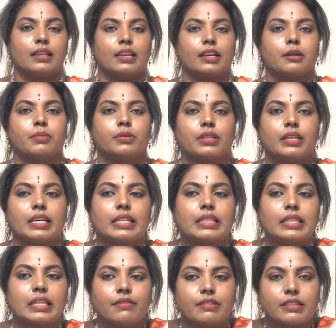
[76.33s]
లేకపోతే
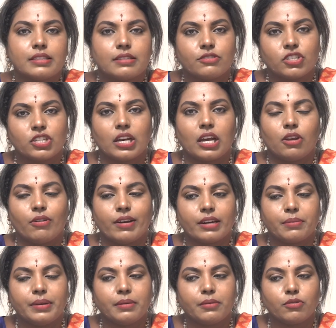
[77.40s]
ఇతర విషయాలు
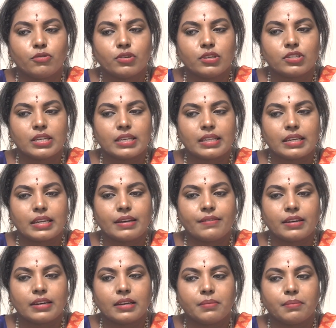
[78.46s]
అంటే మీ గురించి ఏదైనా
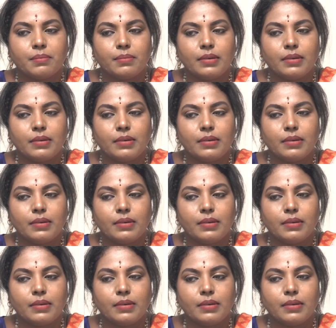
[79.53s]
ఎవరైనా